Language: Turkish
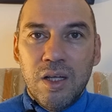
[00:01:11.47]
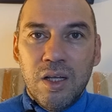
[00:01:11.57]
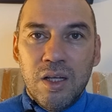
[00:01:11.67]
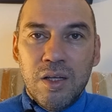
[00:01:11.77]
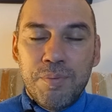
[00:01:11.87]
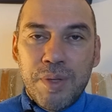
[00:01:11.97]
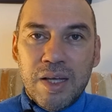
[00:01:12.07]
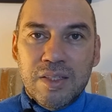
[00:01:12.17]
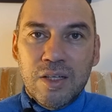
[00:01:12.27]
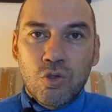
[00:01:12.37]
e,
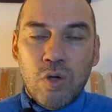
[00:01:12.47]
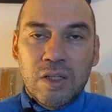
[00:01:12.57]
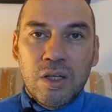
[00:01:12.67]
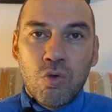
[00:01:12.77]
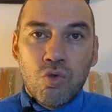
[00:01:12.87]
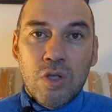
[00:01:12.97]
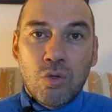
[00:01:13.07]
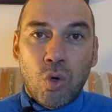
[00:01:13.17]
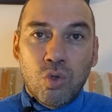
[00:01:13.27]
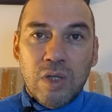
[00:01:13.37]
piyasa şu anda
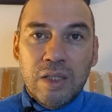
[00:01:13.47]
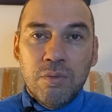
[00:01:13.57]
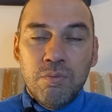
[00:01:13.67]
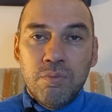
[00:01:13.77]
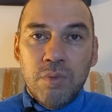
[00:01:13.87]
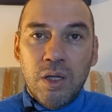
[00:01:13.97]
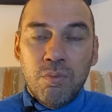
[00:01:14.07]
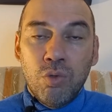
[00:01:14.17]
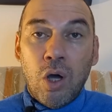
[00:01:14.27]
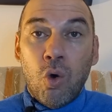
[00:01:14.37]
%90
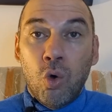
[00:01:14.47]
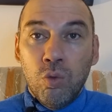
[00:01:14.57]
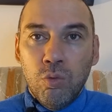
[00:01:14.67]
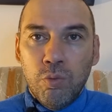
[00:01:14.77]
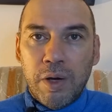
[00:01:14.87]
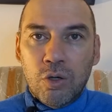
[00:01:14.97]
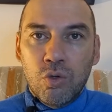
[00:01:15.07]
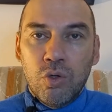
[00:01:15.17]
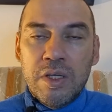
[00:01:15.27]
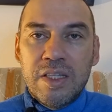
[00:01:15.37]
e, buna olumlu
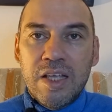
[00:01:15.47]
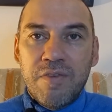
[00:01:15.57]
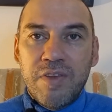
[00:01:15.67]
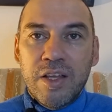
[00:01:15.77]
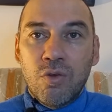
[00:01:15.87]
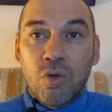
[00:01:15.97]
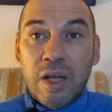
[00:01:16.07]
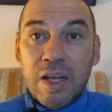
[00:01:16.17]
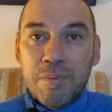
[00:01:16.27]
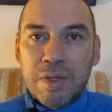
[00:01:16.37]
bakıyor. ETF'lerin
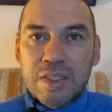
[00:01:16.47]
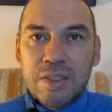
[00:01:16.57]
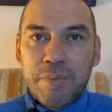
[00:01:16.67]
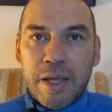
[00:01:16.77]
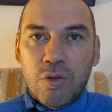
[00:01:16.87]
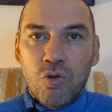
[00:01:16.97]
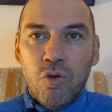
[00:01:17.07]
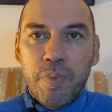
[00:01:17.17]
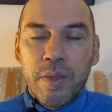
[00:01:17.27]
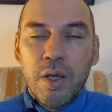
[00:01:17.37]
onaylanmasını
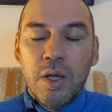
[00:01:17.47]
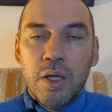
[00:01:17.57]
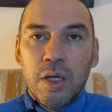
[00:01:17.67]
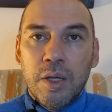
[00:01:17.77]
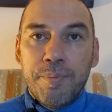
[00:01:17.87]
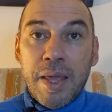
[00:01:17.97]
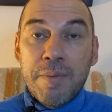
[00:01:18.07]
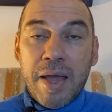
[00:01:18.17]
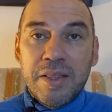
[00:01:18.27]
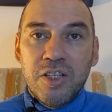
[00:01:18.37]
bekliyor. E,
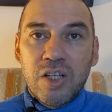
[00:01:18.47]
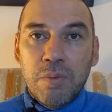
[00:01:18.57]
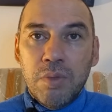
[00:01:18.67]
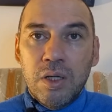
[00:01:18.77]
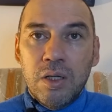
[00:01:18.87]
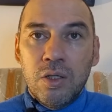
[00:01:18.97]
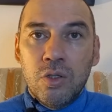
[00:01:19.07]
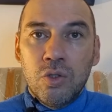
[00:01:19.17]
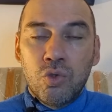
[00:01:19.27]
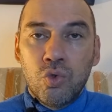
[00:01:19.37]
benim endişem
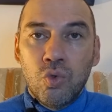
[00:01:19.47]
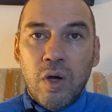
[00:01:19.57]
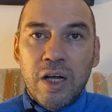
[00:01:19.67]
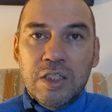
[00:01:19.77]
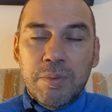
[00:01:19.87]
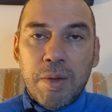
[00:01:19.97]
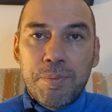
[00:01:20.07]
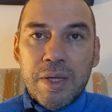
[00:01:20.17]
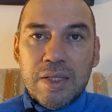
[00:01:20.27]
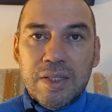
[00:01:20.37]
e, şu
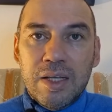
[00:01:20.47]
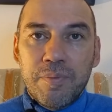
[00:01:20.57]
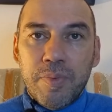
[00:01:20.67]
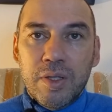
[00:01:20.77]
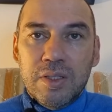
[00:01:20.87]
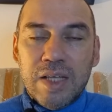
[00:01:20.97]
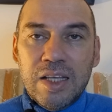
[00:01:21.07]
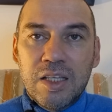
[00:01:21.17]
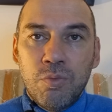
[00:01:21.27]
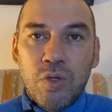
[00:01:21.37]
acaba piyasa
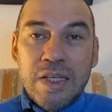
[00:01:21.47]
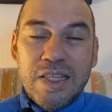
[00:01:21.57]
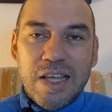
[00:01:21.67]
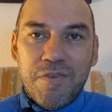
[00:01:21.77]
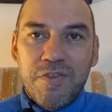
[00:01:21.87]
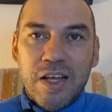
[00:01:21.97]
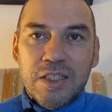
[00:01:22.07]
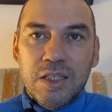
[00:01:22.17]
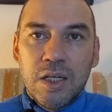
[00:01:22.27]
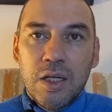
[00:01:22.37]
sanki bu
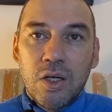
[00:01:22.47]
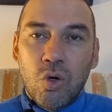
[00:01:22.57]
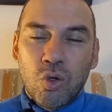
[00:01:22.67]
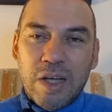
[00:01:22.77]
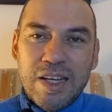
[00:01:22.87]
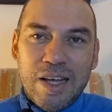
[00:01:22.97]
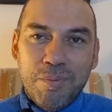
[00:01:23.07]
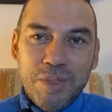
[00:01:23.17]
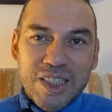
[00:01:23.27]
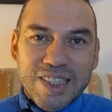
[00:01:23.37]
ETF'ler
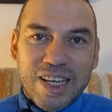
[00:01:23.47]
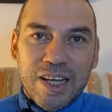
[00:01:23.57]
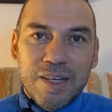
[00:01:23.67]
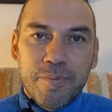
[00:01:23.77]
onaylanmış da